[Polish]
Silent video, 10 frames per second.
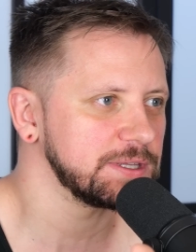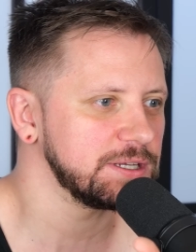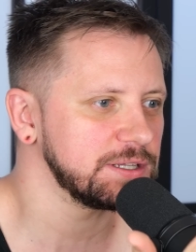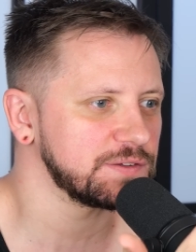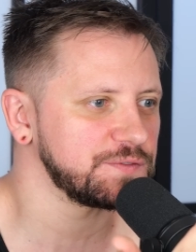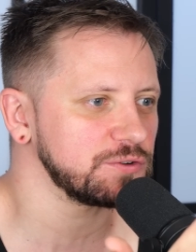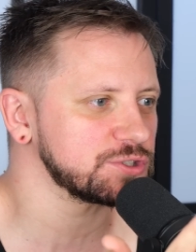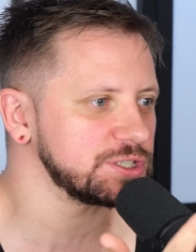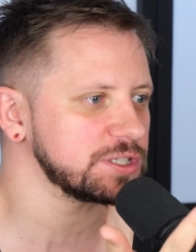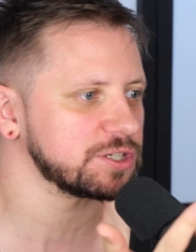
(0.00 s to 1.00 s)
e,
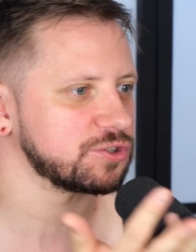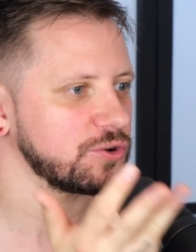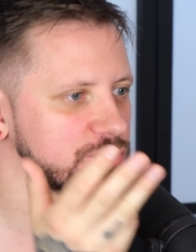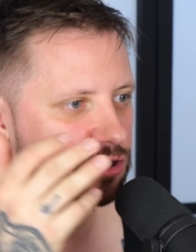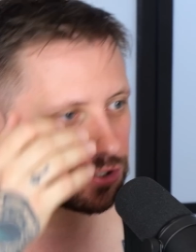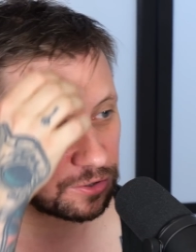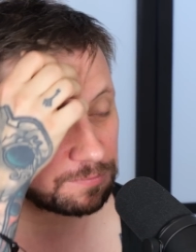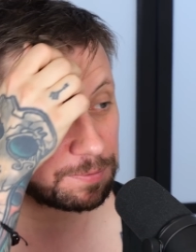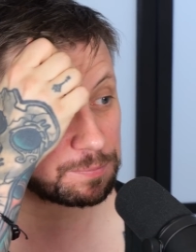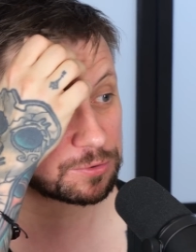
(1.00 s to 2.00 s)
tworzy ktoś, kto
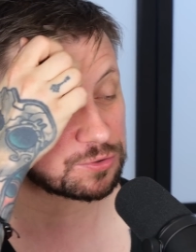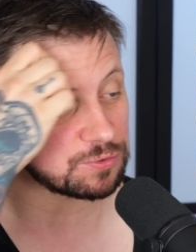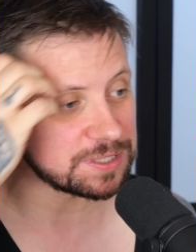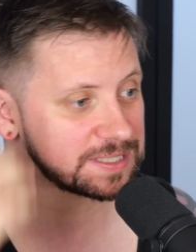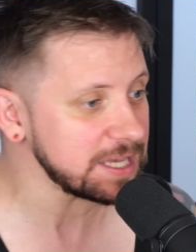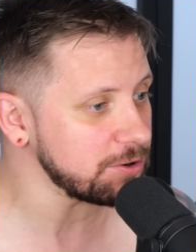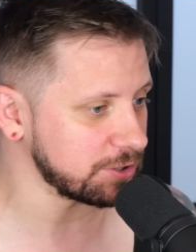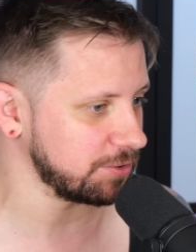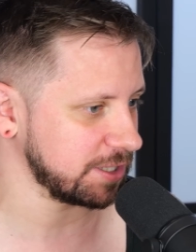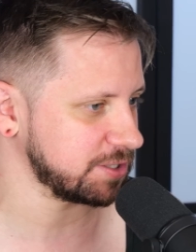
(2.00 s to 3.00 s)
po prostu chce
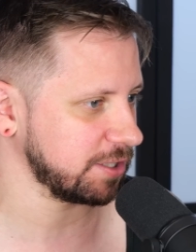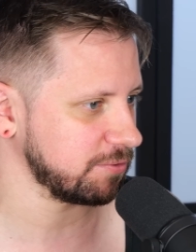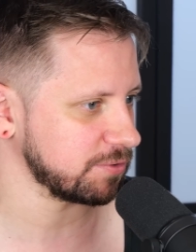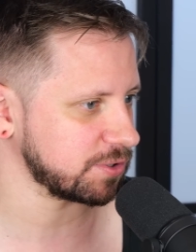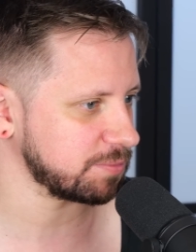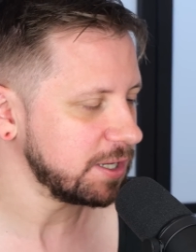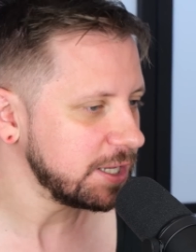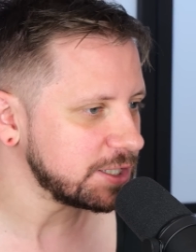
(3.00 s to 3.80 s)
oglądać daną osobę.